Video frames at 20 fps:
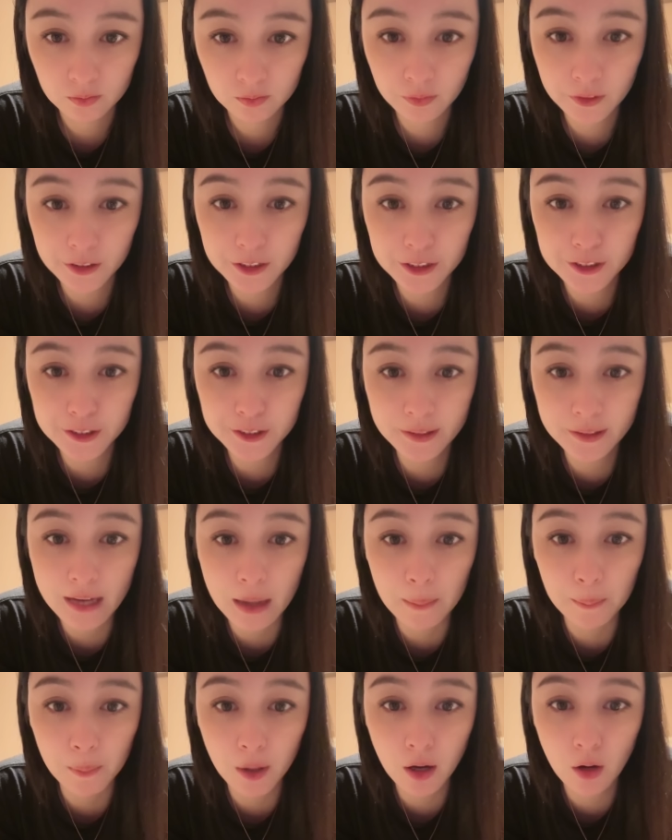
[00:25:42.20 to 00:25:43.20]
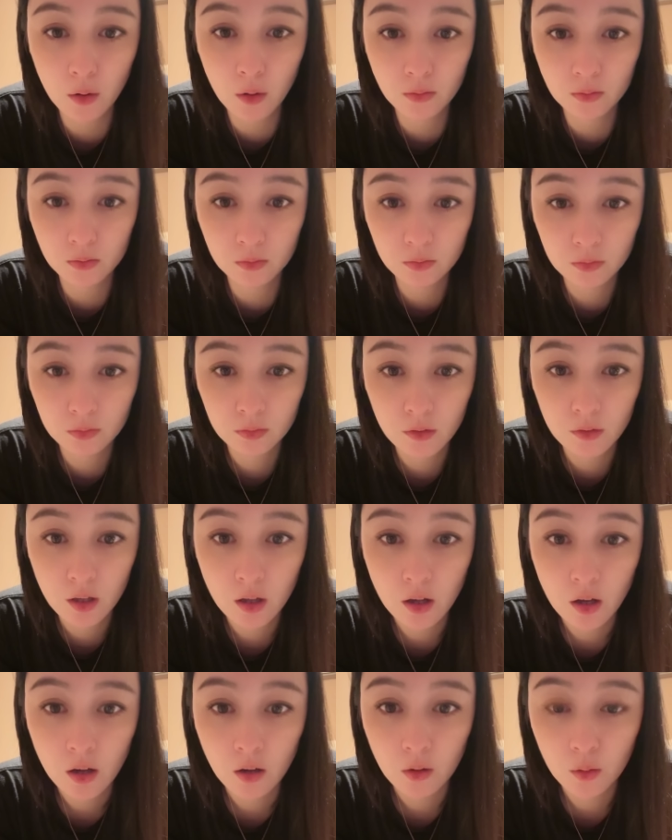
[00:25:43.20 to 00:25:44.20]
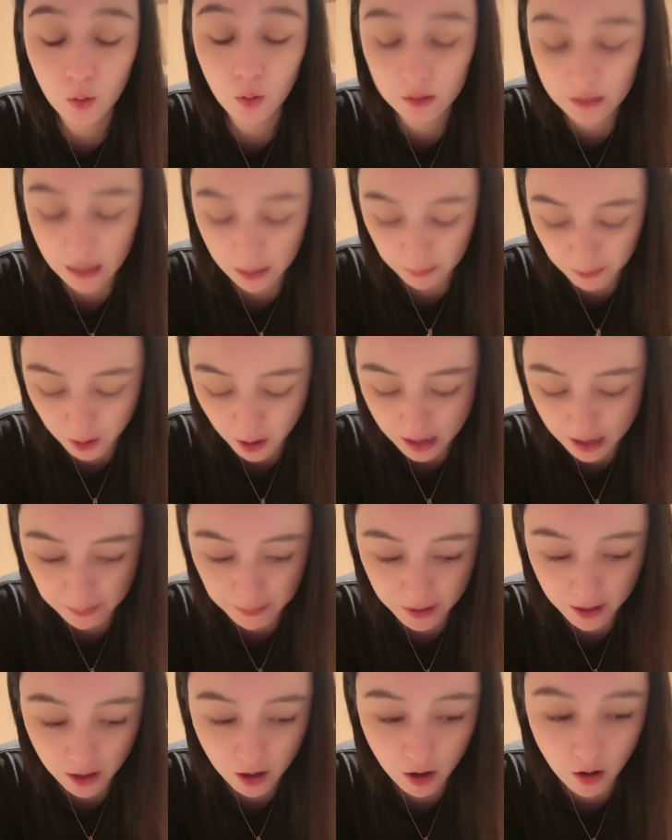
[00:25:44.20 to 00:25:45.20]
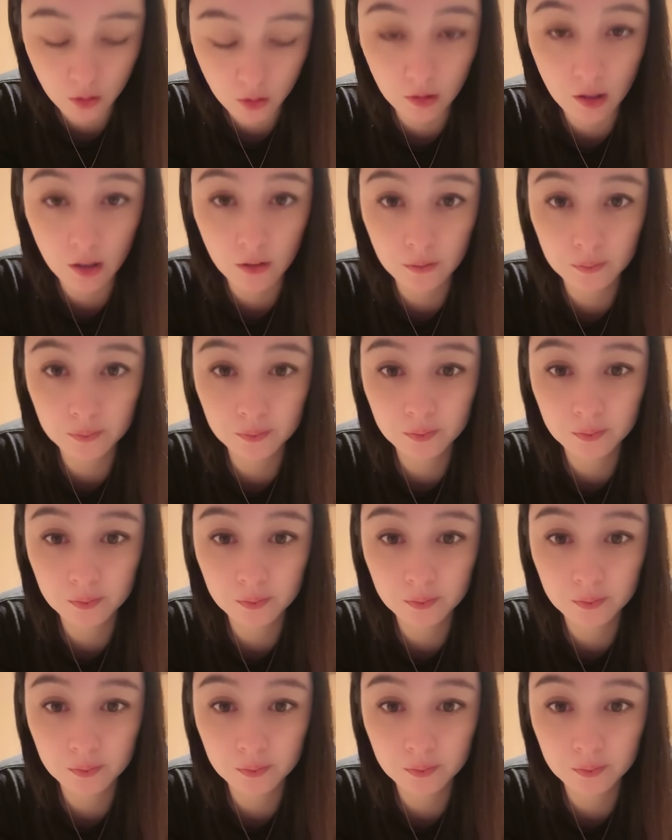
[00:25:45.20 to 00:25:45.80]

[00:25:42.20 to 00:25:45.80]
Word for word: 你已经感冒，我感冒还没好呢。